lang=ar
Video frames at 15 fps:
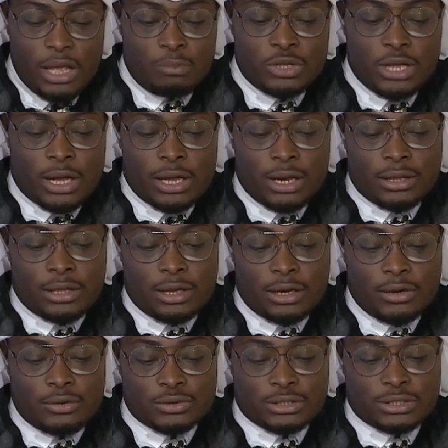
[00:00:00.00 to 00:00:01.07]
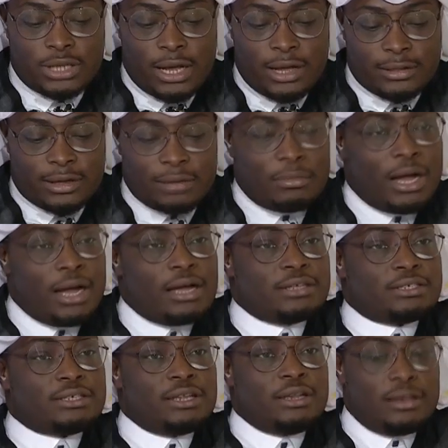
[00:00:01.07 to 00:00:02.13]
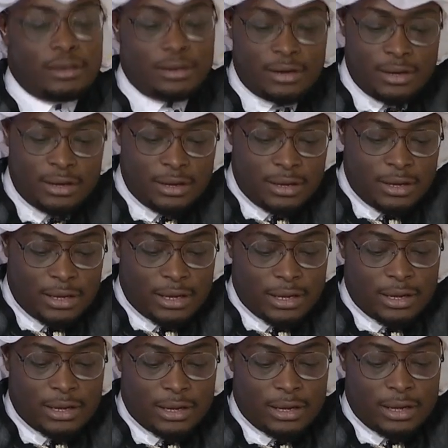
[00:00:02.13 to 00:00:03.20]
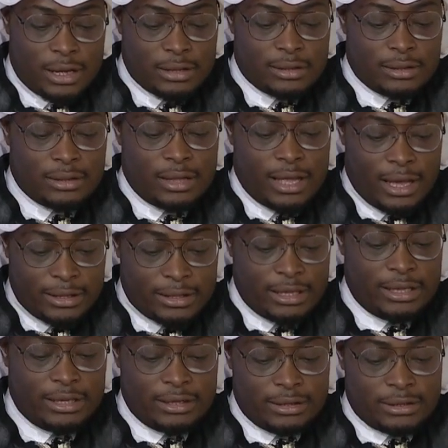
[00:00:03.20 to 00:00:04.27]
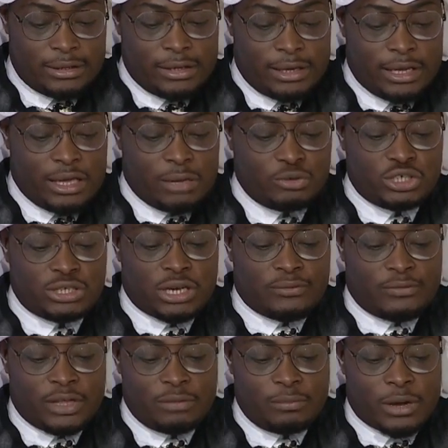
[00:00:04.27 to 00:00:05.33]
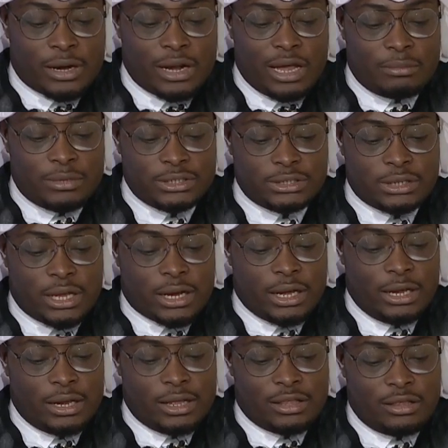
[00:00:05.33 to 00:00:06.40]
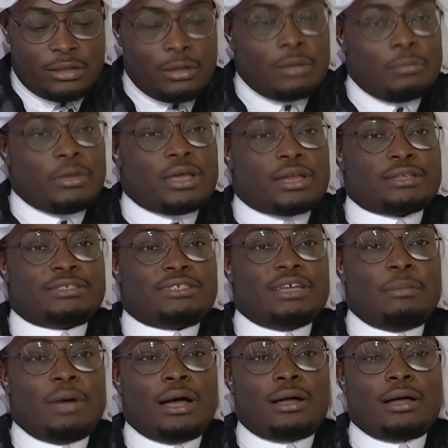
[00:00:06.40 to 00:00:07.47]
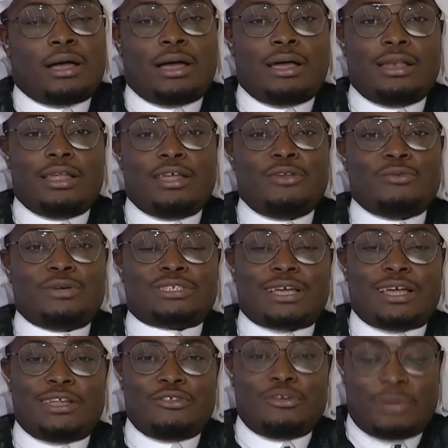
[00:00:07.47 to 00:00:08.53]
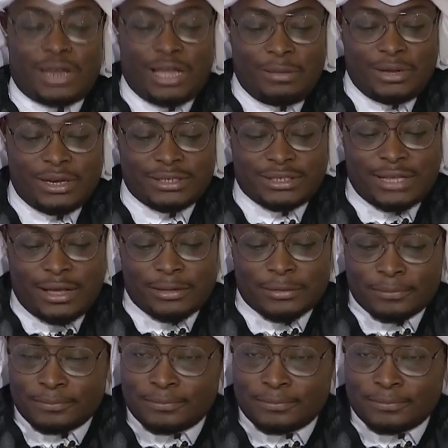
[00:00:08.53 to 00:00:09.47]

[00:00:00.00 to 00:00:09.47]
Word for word: مداخلة الأستاذة محاسن آه، الدعدي هي مشرفة برنامج رحلة بئر السماء أهلا وسهلا ومرحبا يا أستاذة